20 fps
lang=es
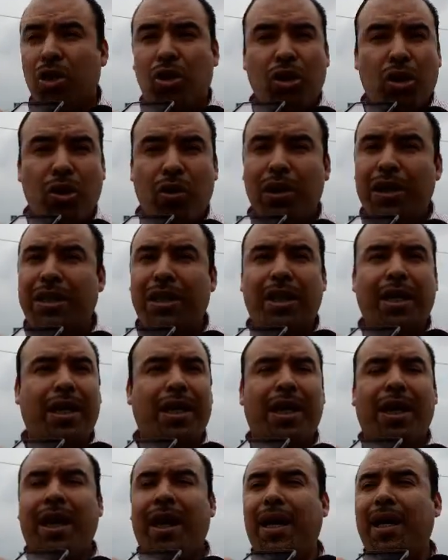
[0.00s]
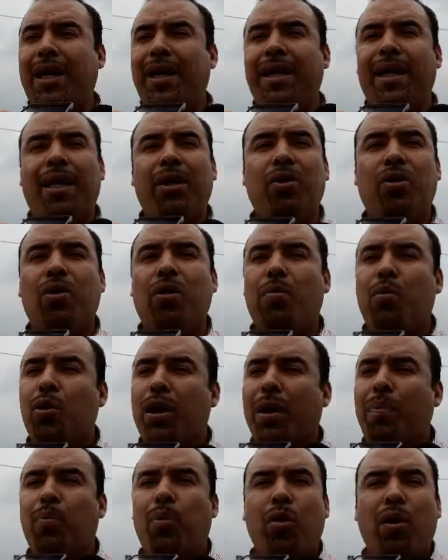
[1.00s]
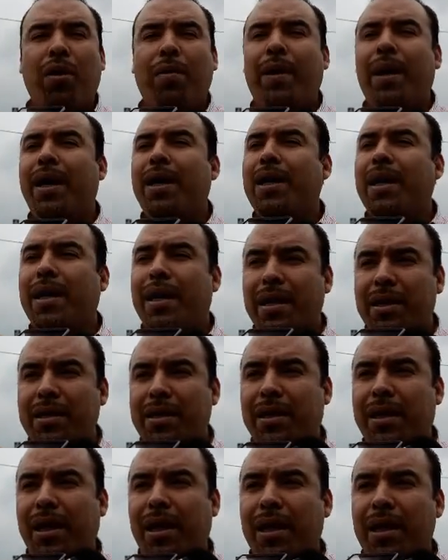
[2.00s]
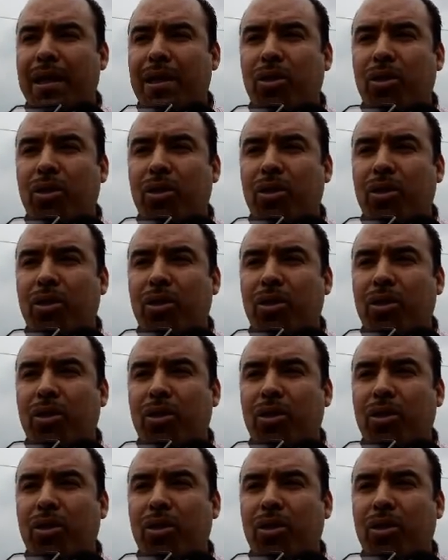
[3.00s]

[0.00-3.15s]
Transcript: todo eso ha quedado como una prueba ilícita.